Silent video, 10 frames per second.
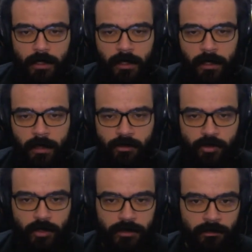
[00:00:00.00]
É, eu acho
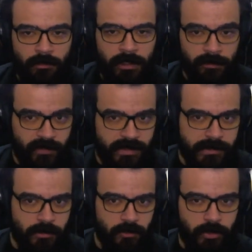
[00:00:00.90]
que o Retorno ele tenta fazer
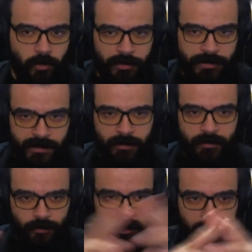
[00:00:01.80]
essas duas coisas ao
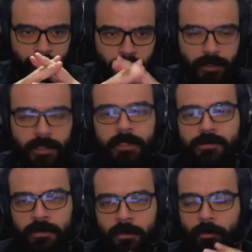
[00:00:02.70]
mesmo tempo e
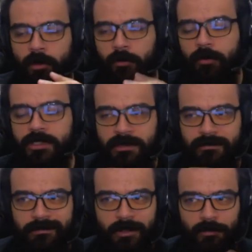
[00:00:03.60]
isso não
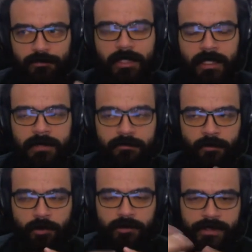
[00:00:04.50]
pode não estar tá
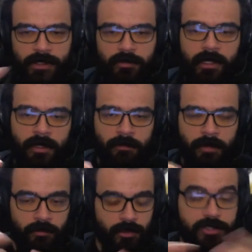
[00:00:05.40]
muito certo uh, eh,
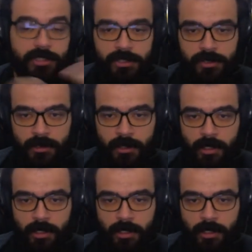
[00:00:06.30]
para muita gente,